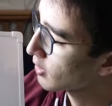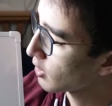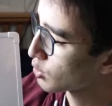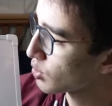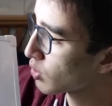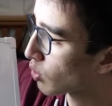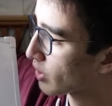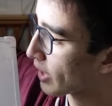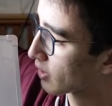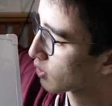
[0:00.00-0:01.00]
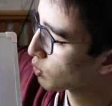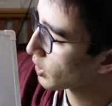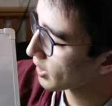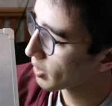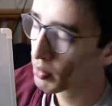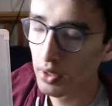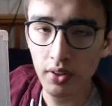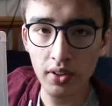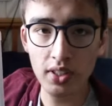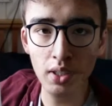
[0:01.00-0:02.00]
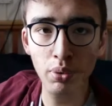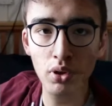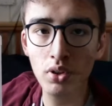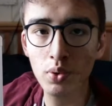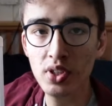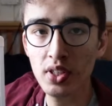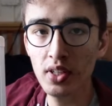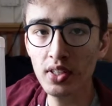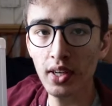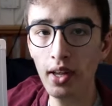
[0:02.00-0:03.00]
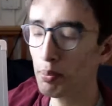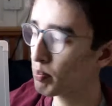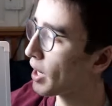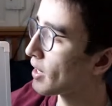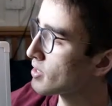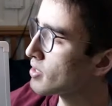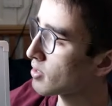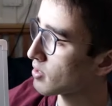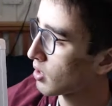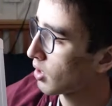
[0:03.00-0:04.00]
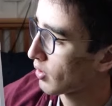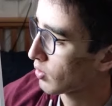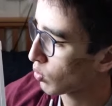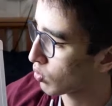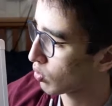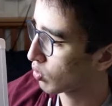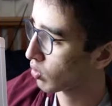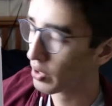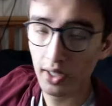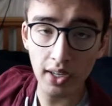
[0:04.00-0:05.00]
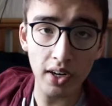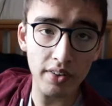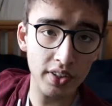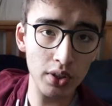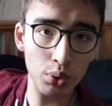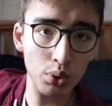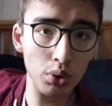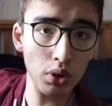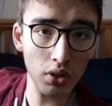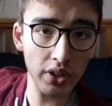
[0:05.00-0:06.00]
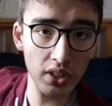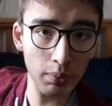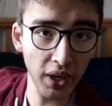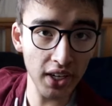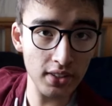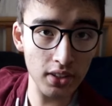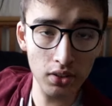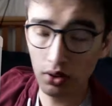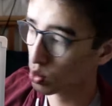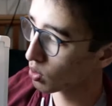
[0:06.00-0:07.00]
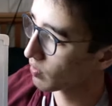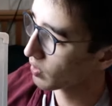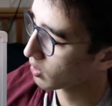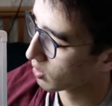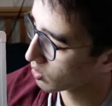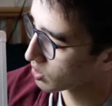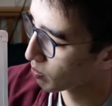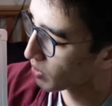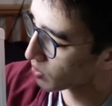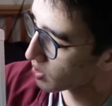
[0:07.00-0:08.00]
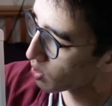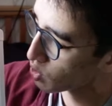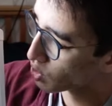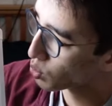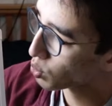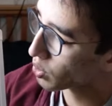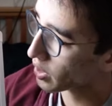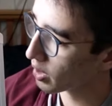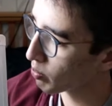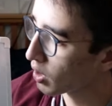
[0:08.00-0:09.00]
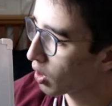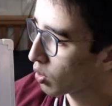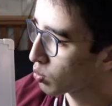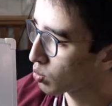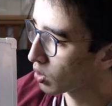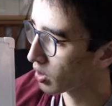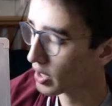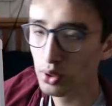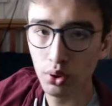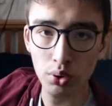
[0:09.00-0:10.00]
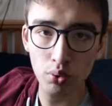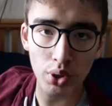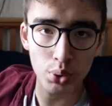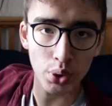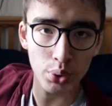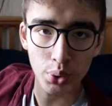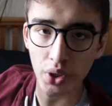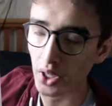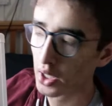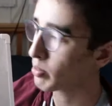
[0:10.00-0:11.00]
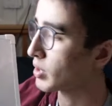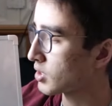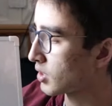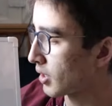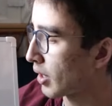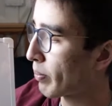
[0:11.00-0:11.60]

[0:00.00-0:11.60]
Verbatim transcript: Ensuite, on a QRM, très important aussi, c'est les parasites. Donc euh, quand il y a de la friture, quand il y a des parasites sur la fréquence, eh bien on dit j'ai du QRM ou euh, est-ce que toi tu as du QRM, etc.